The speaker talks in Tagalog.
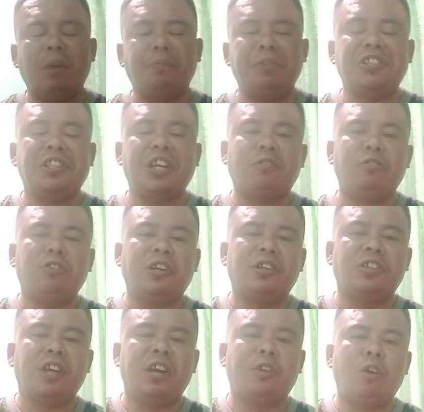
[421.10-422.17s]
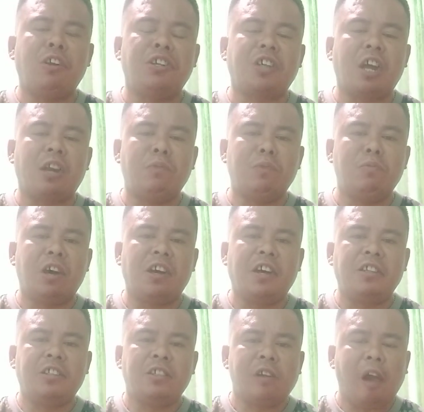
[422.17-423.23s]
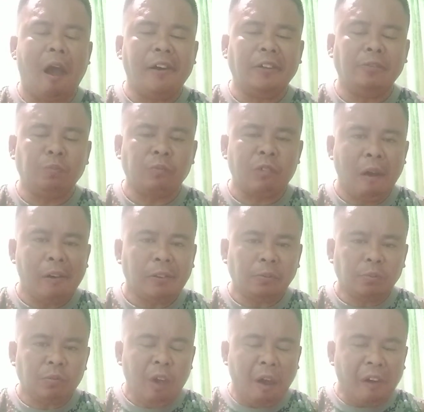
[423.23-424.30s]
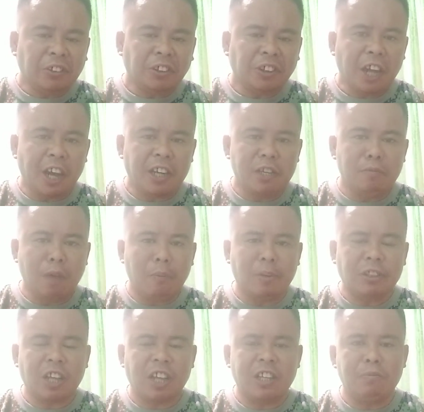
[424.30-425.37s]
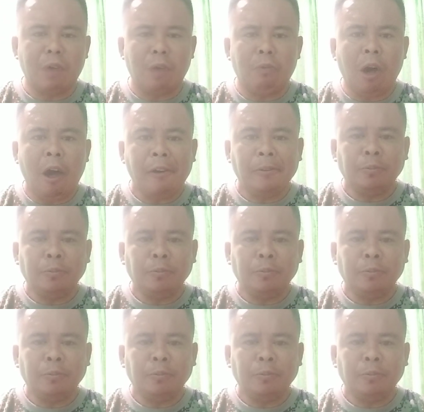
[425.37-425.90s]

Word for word: mga pinsan ko na, sa Ruhalis Carmen mga guys. Side ni mama, side ni papa.